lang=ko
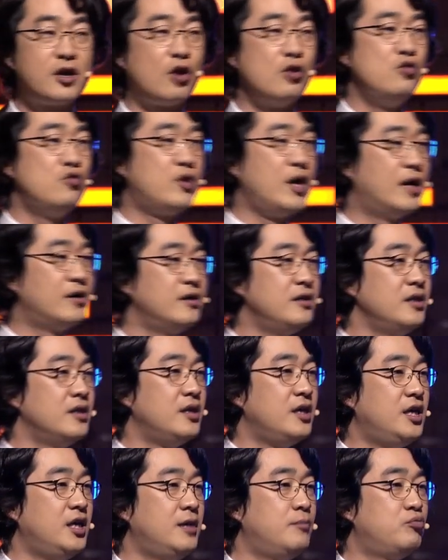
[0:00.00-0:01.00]
혈류량은
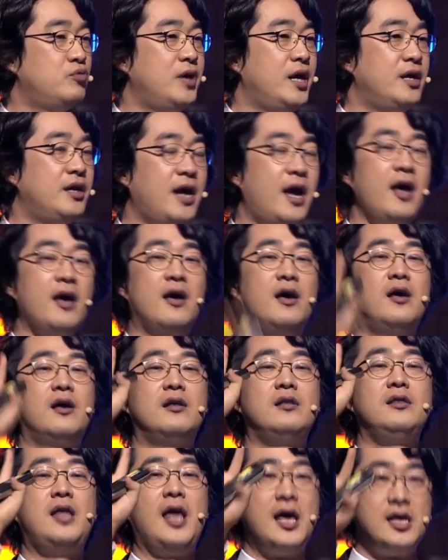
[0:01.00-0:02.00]
2분의 1의
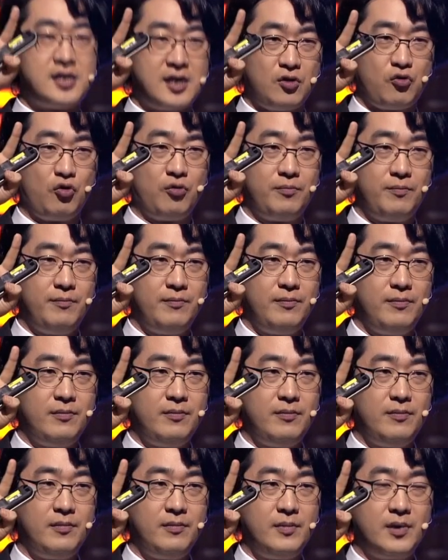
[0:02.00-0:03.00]
4제곱.
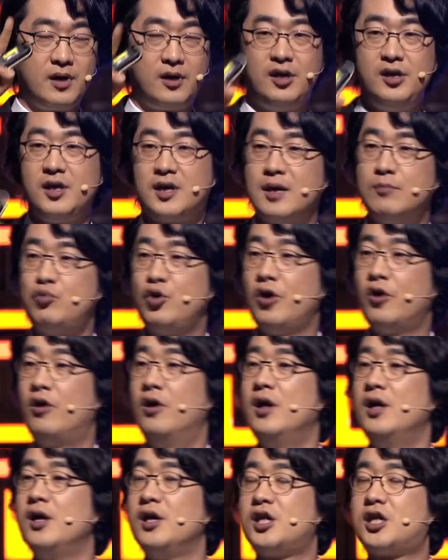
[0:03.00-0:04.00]
그러니까 무려
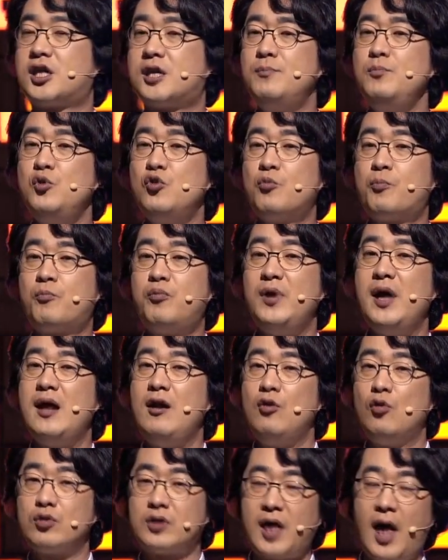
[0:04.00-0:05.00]
16분의
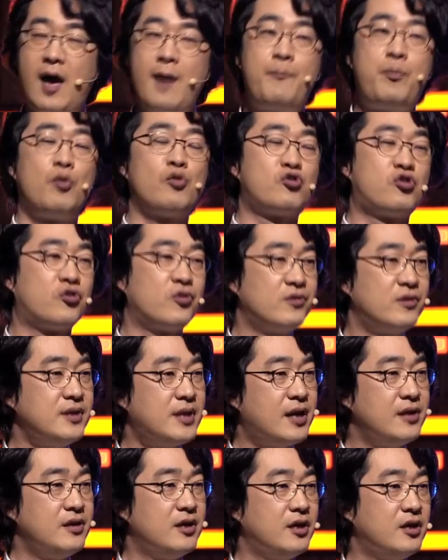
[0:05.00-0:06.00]
1로 대폭
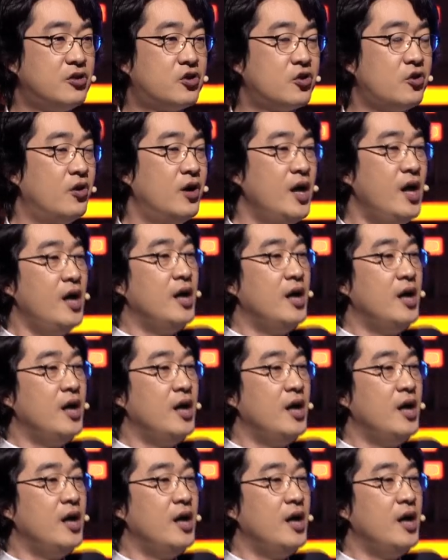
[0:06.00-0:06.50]
줄어든다는 얘기죠.